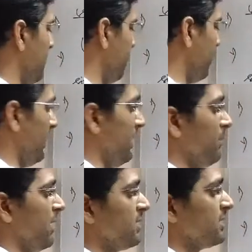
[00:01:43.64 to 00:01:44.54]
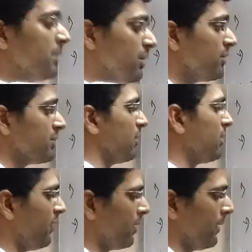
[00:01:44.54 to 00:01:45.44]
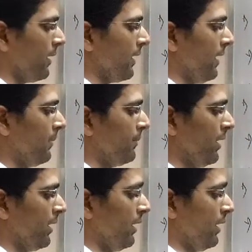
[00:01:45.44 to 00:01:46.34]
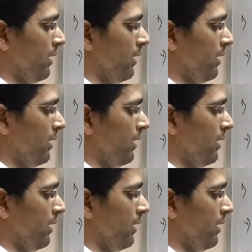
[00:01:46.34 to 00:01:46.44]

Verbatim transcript: क्योंकि यहाँ पे ए माइनस बी होल स्क्वायर का फॉर्मूला लगाया हमने